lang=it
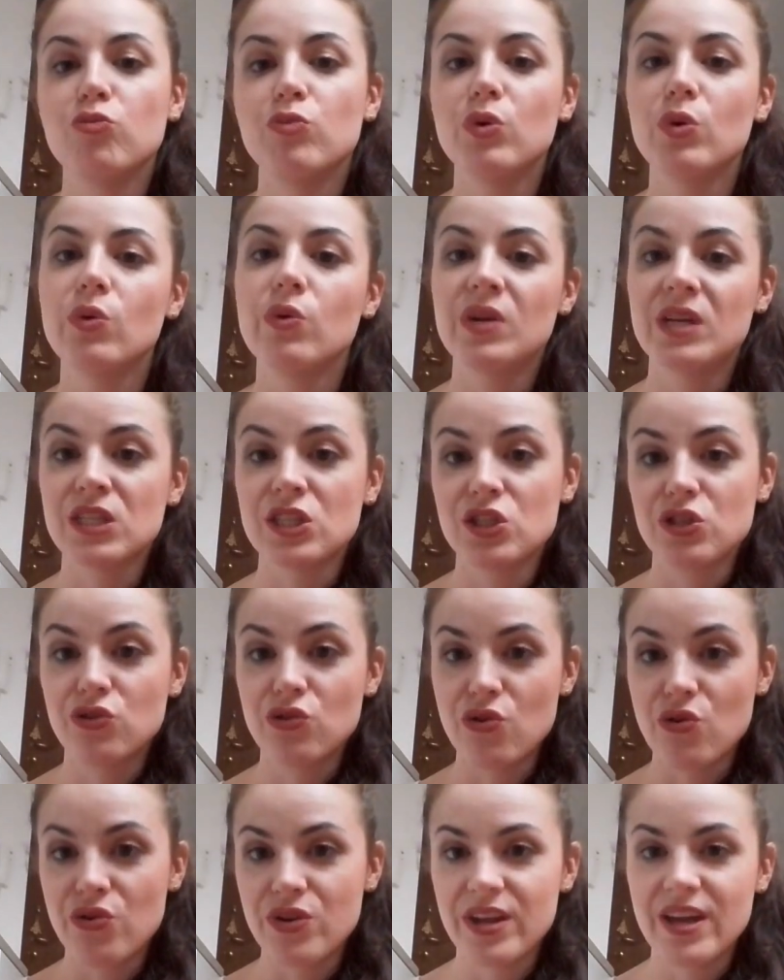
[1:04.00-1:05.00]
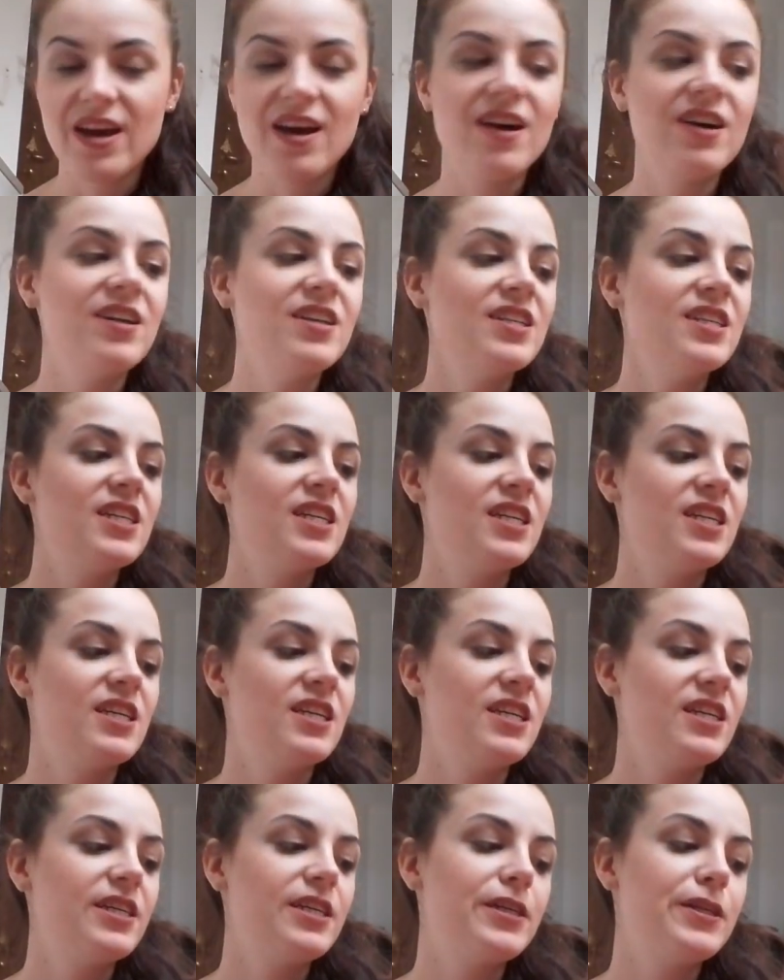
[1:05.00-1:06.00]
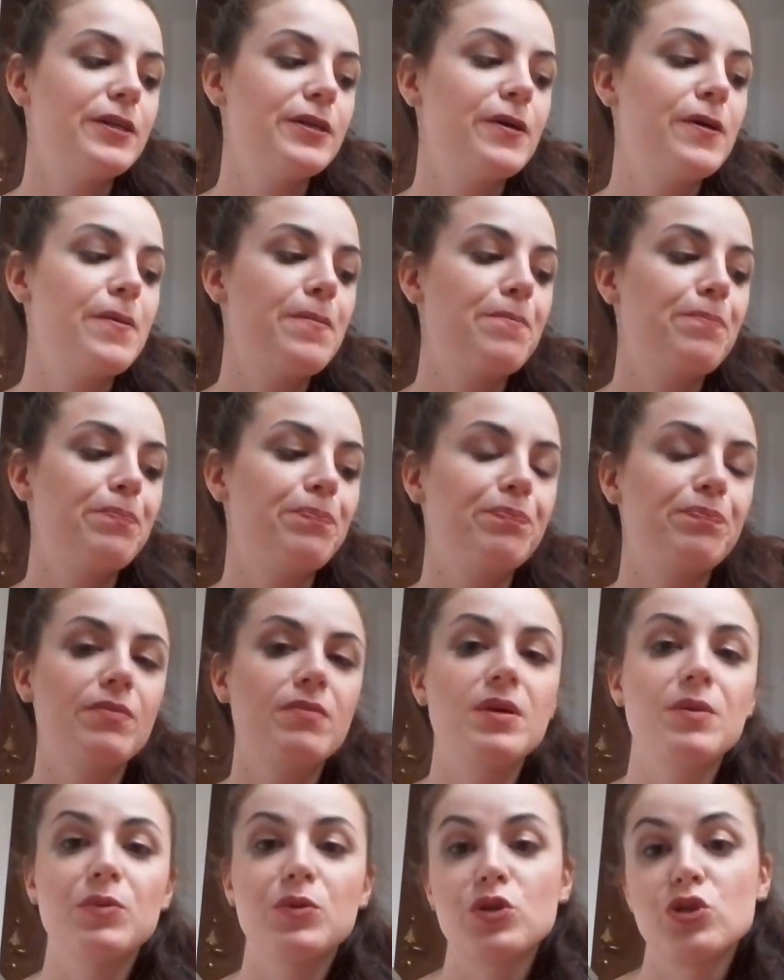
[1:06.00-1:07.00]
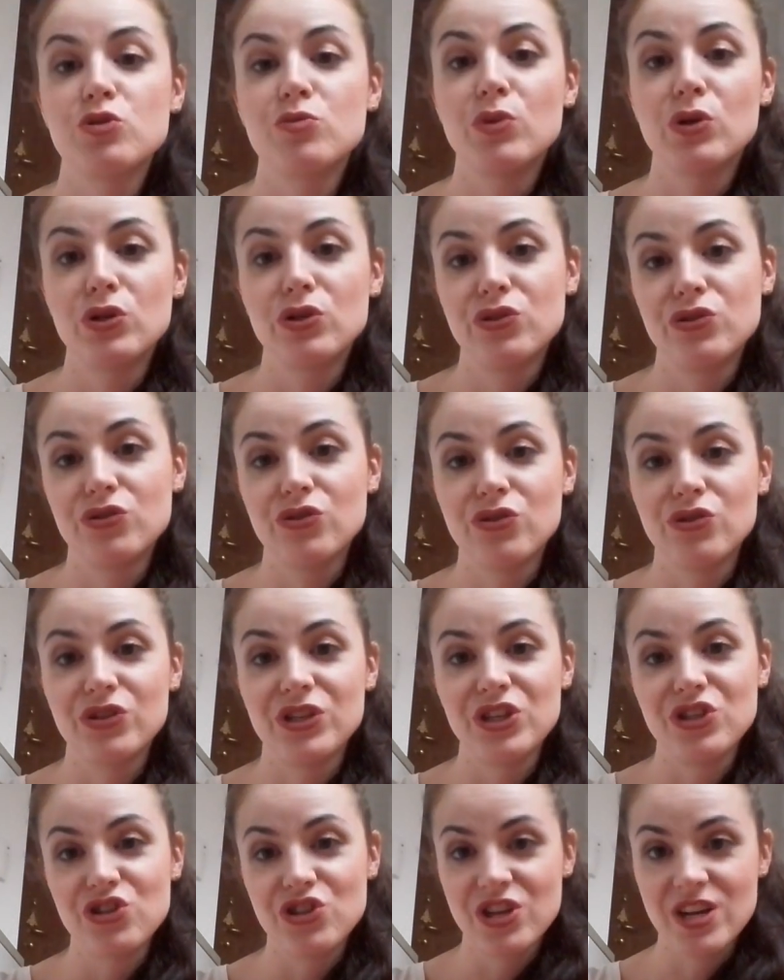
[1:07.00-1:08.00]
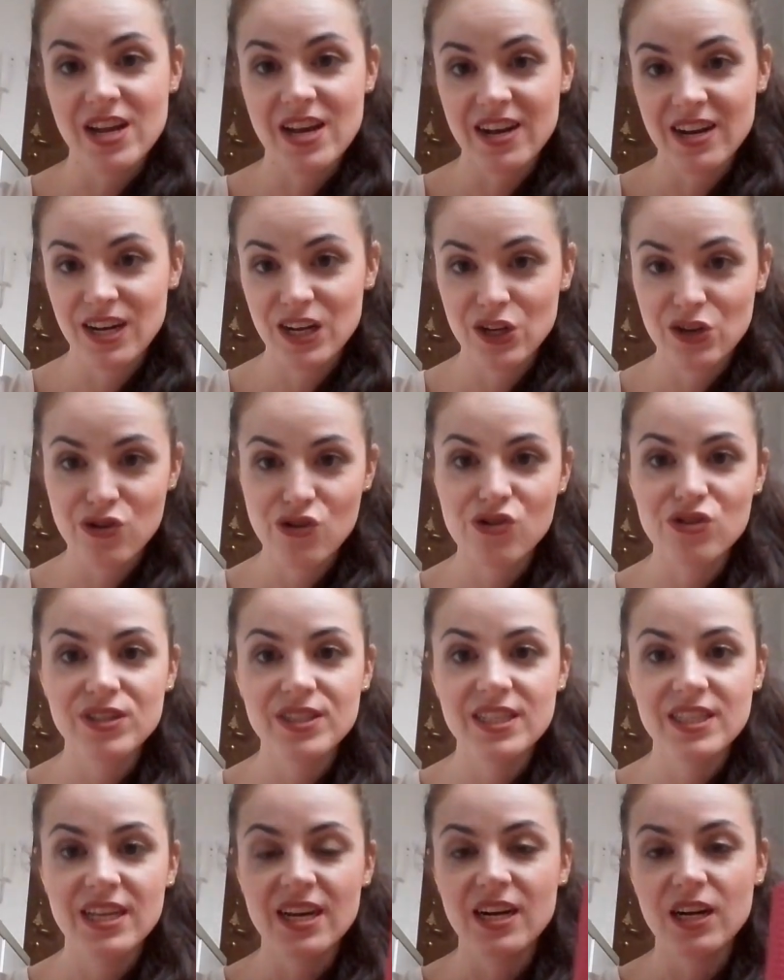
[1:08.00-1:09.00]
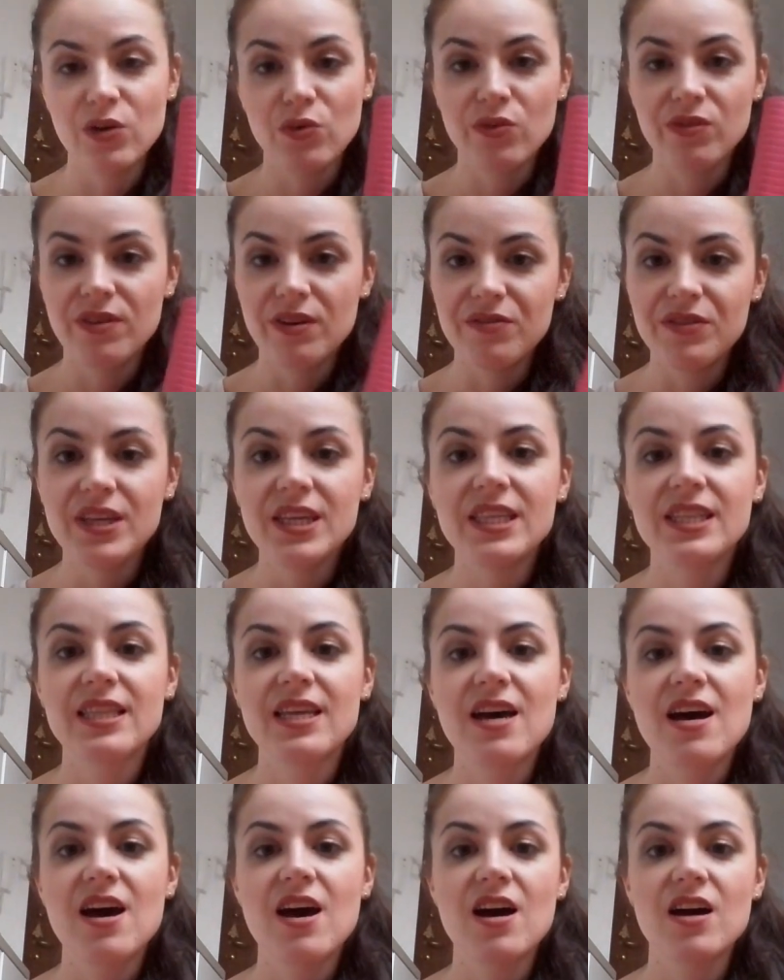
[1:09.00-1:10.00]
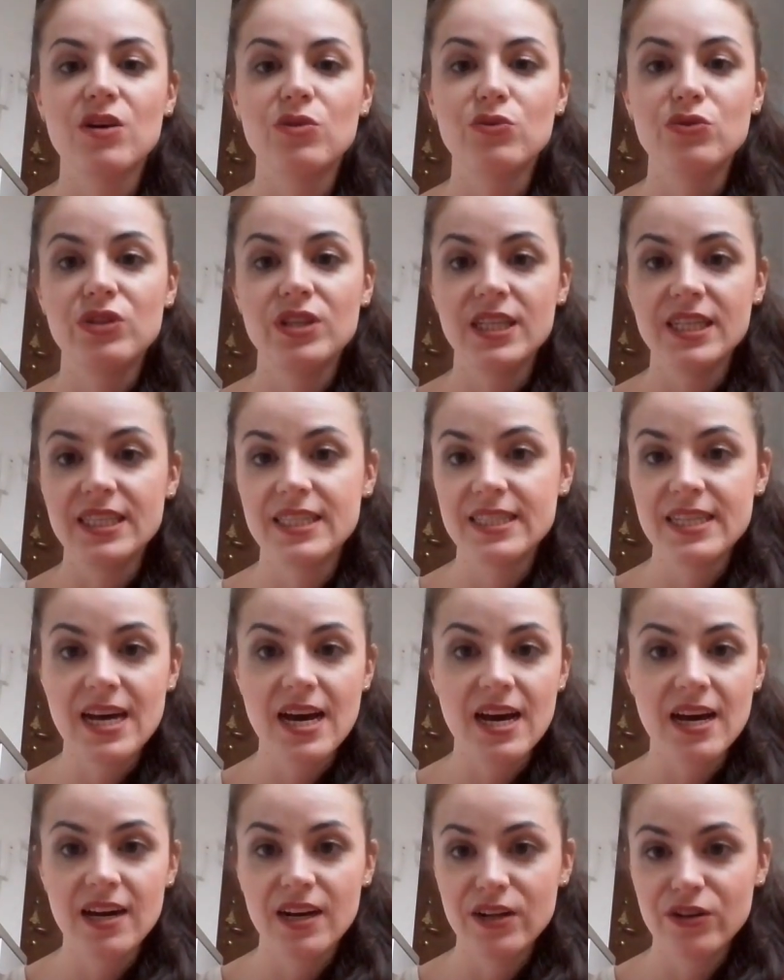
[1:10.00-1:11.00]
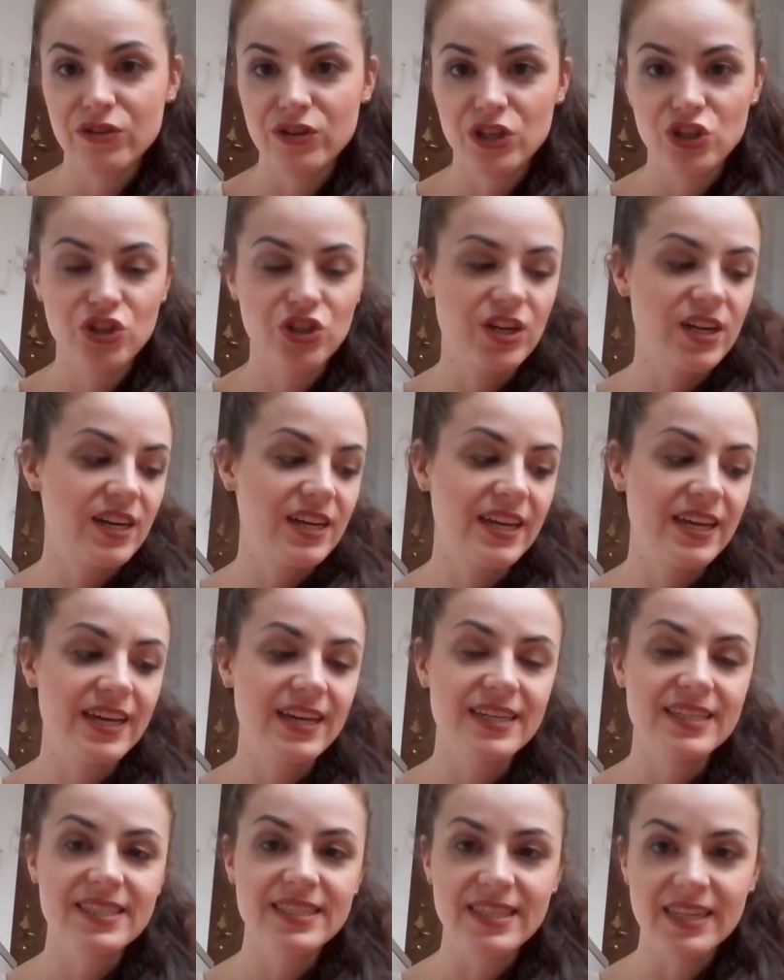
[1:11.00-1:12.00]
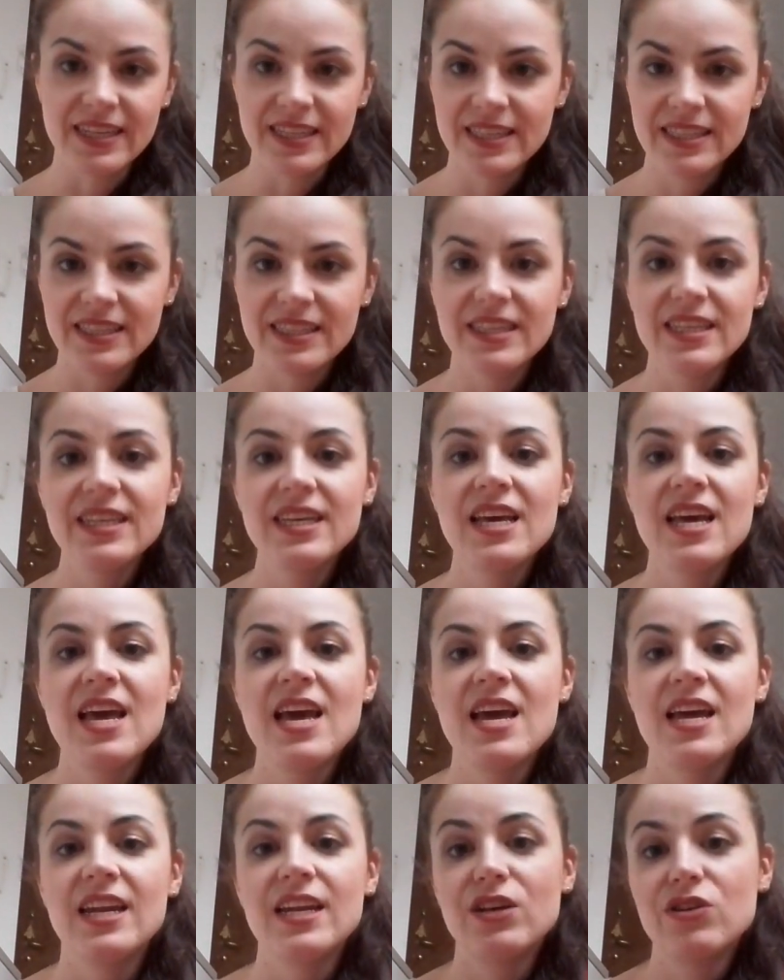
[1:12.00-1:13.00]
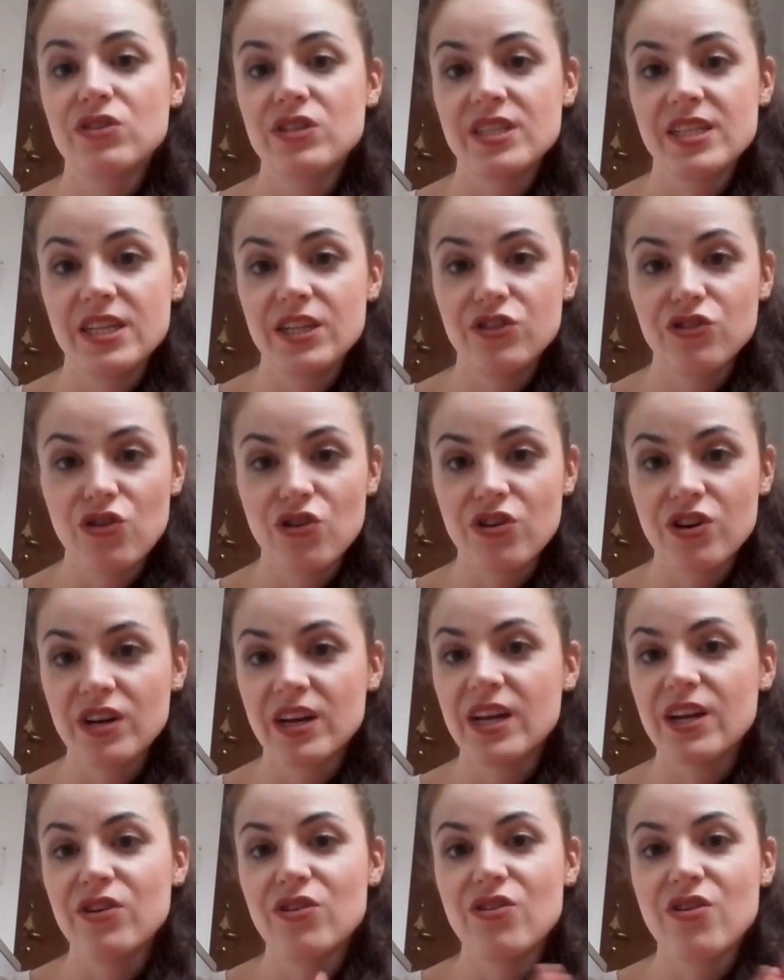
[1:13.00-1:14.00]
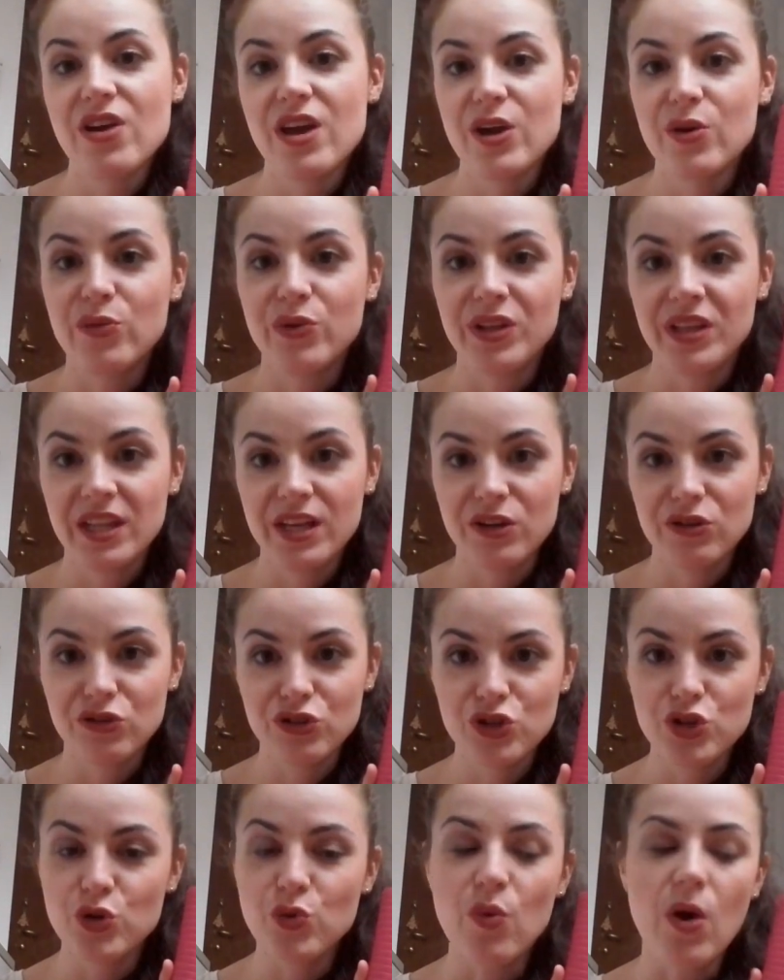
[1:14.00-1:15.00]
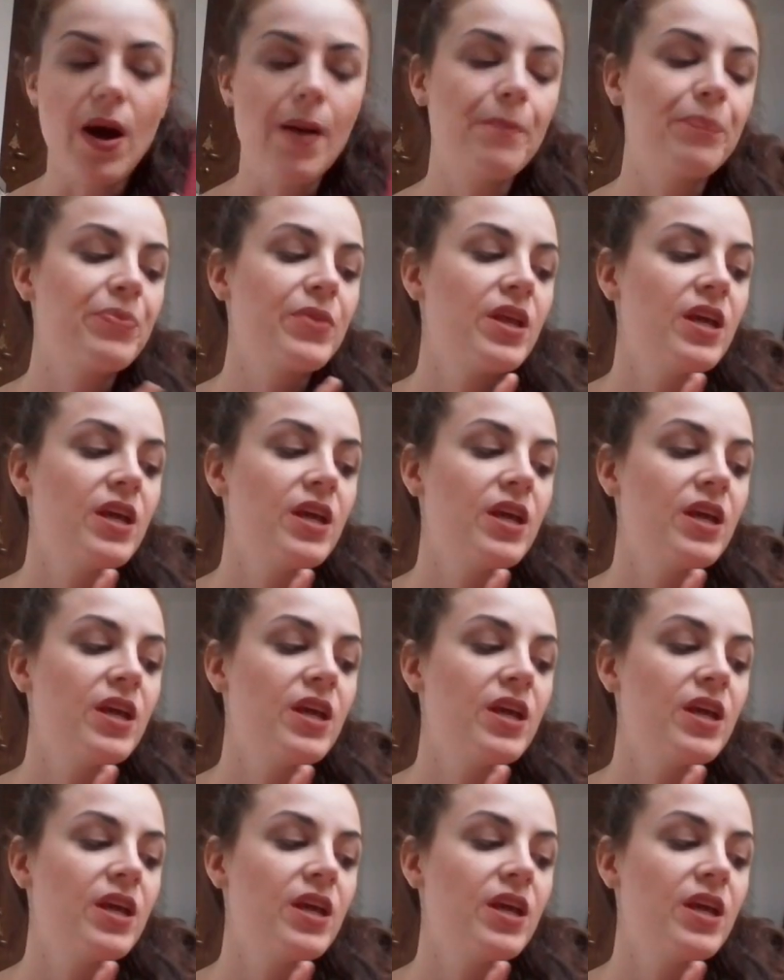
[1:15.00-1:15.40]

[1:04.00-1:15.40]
comunque una storia, ehm, mi piace molto riciclare le cose, darle nuova vita, utilizzarle, non lasciarle nei cassetti, le cose ritornano e quindi eccoci qua